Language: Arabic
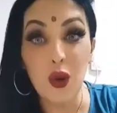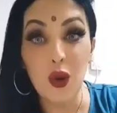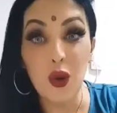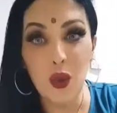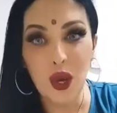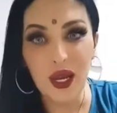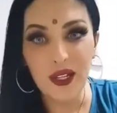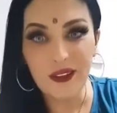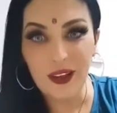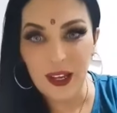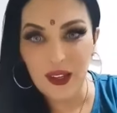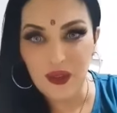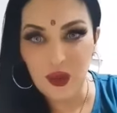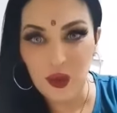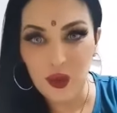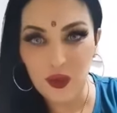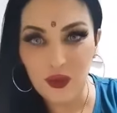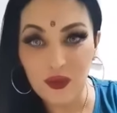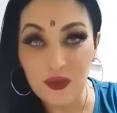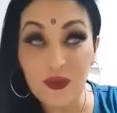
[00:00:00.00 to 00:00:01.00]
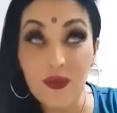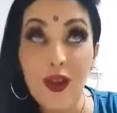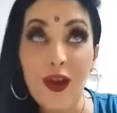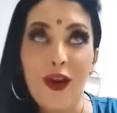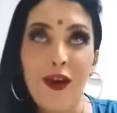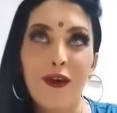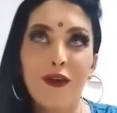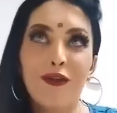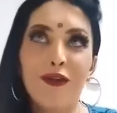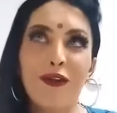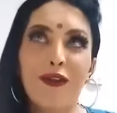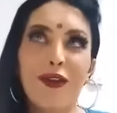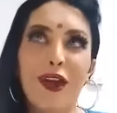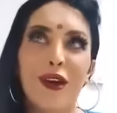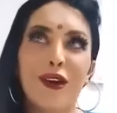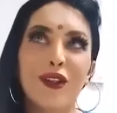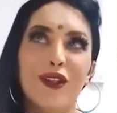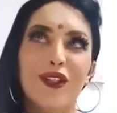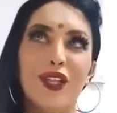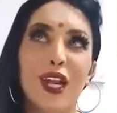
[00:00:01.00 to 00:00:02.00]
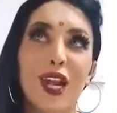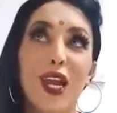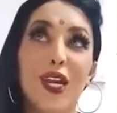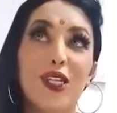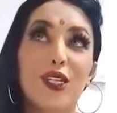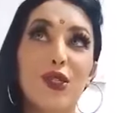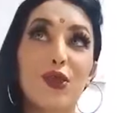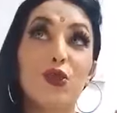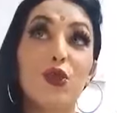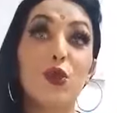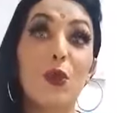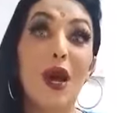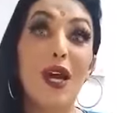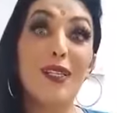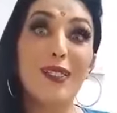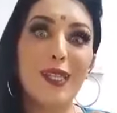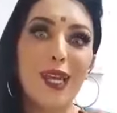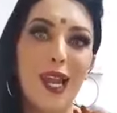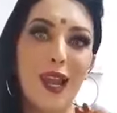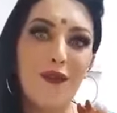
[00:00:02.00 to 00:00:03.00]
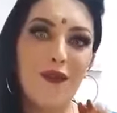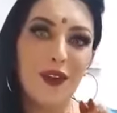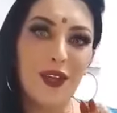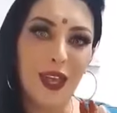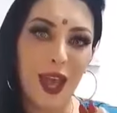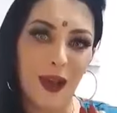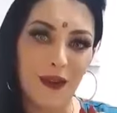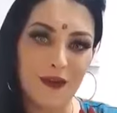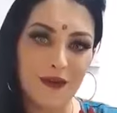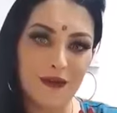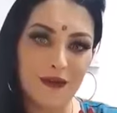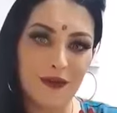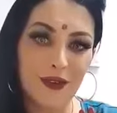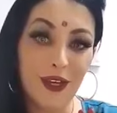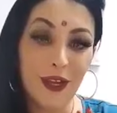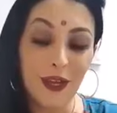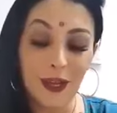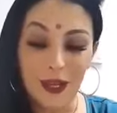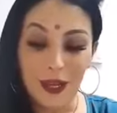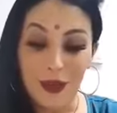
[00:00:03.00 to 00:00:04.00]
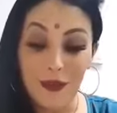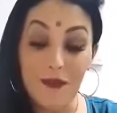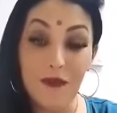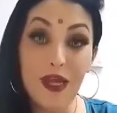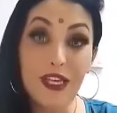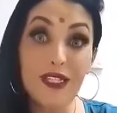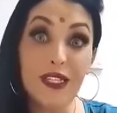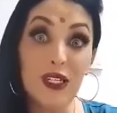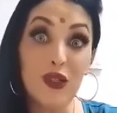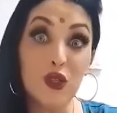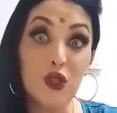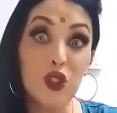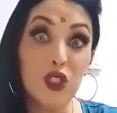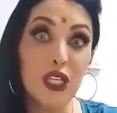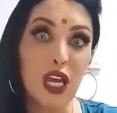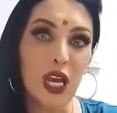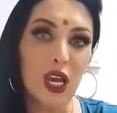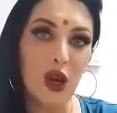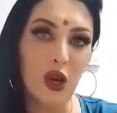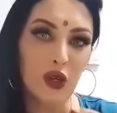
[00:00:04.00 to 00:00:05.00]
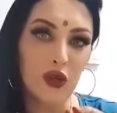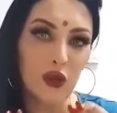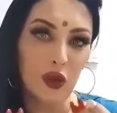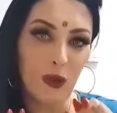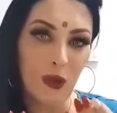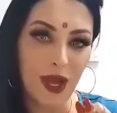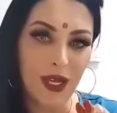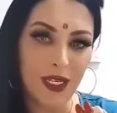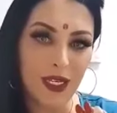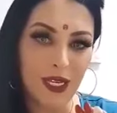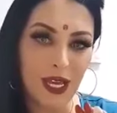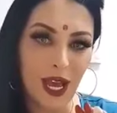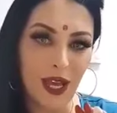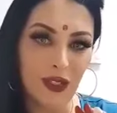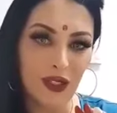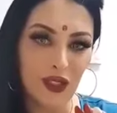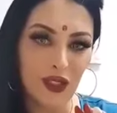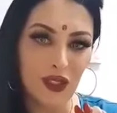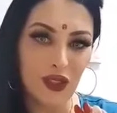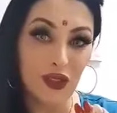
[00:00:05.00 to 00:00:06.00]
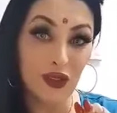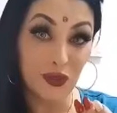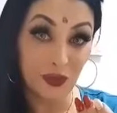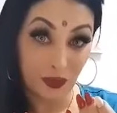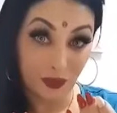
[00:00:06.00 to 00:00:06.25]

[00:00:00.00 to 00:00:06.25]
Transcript: خواتاتو والله ان شاء الله يتزوجوا مع سلفيه ما يزيدوش كاع يحطوا الماكياج